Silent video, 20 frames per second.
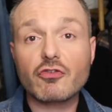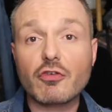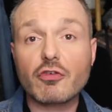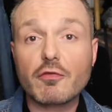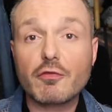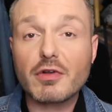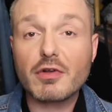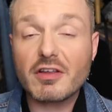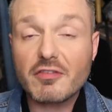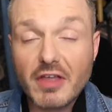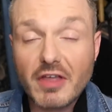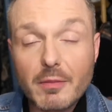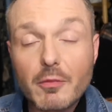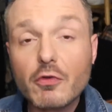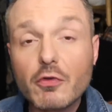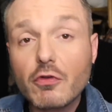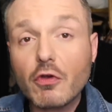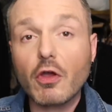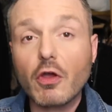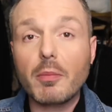je voulais
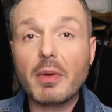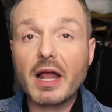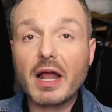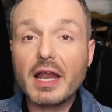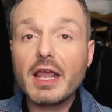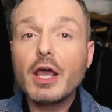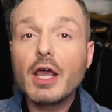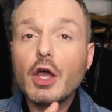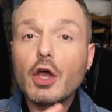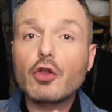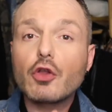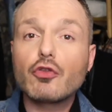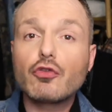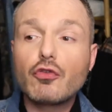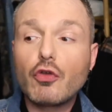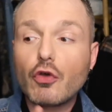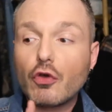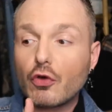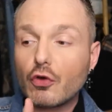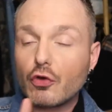vraiment te reparler
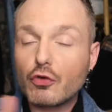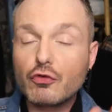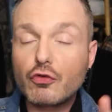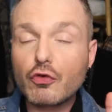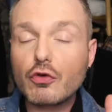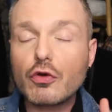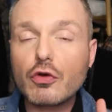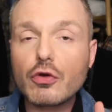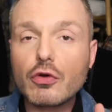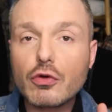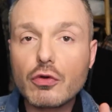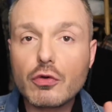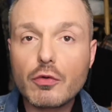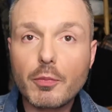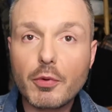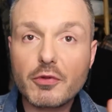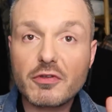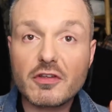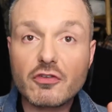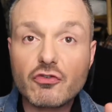de deux
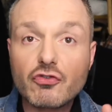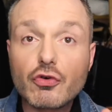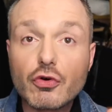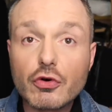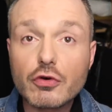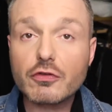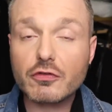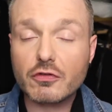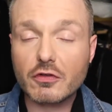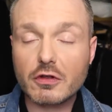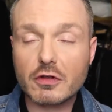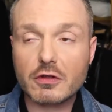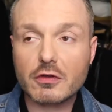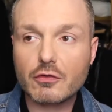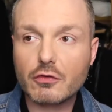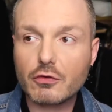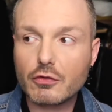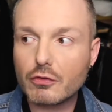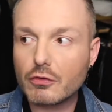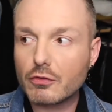petites choses,
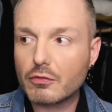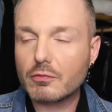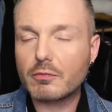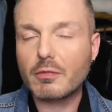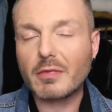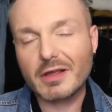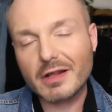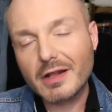de